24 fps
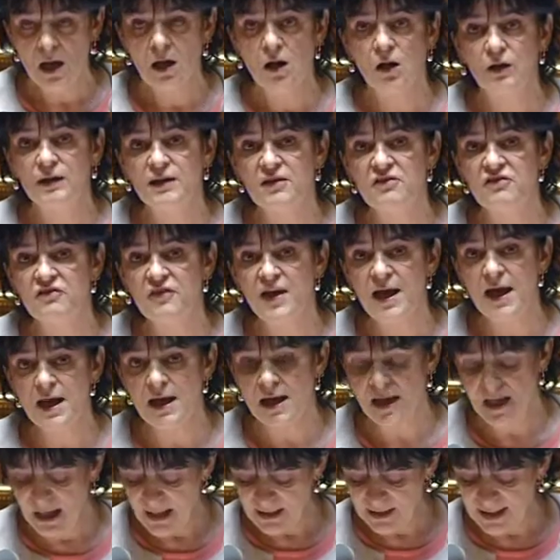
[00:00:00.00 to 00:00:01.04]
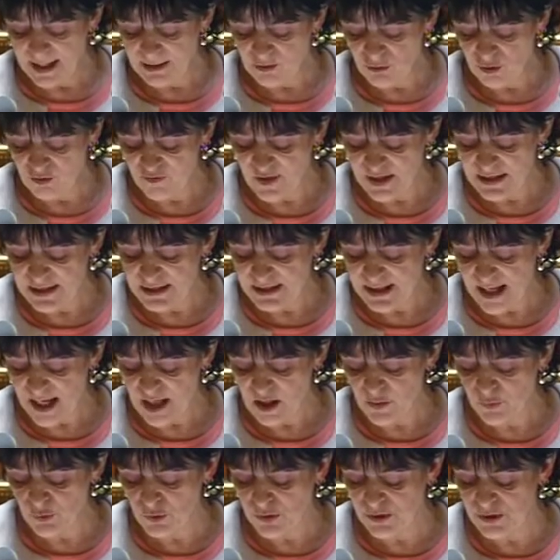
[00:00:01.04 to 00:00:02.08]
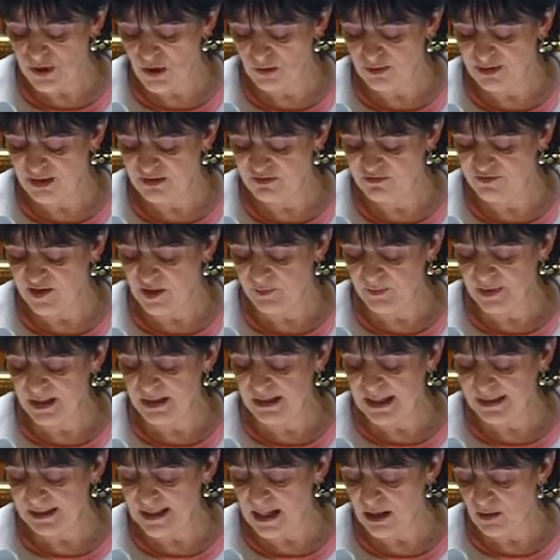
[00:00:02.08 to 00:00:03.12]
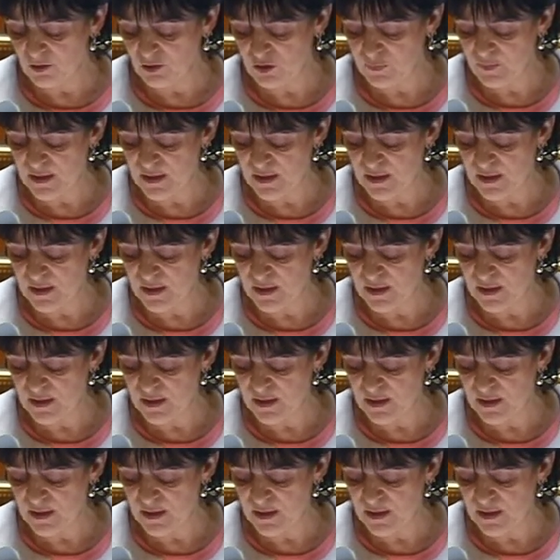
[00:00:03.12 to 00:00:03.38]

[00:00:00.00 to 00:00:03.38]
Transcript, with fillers: En effet, 85 des 20 000 à 40